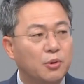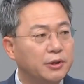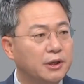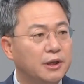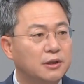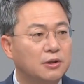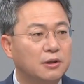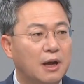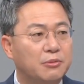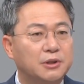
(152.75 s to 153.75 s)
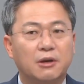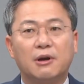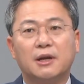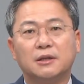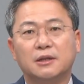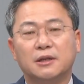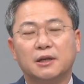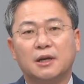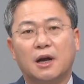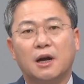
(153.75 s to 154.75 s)
본인이 인전 아버지에 관한
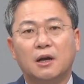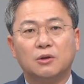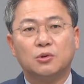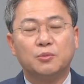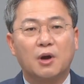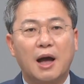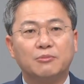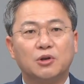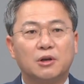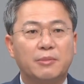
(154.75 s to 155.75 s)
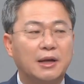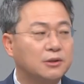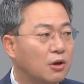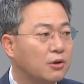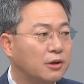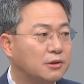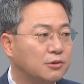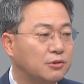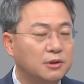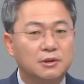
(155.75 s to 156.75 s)
일이니까 좀 더 감정이 많이 섞여
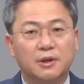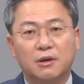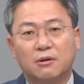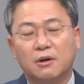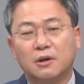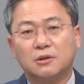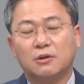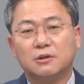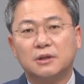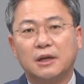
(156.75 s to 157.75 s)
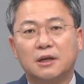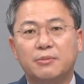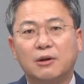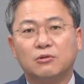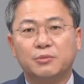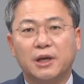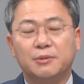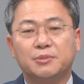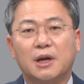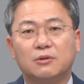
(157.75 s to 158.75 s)
있을 수 있는데요. 저는 그냥 일반 국민의
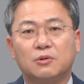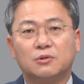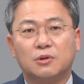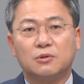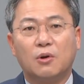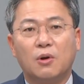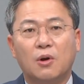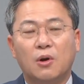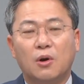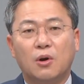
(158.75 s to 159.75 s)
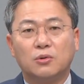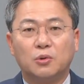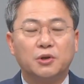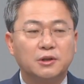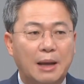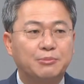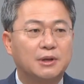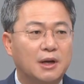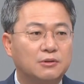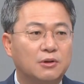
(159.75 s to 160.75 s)
입장으로서도 도저히
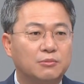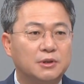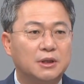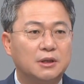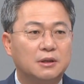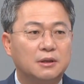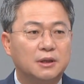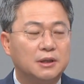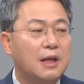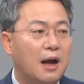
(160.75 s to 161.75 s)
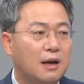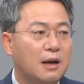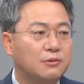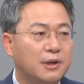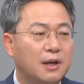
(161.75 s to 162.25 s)
납득할 수 없는 일이다라고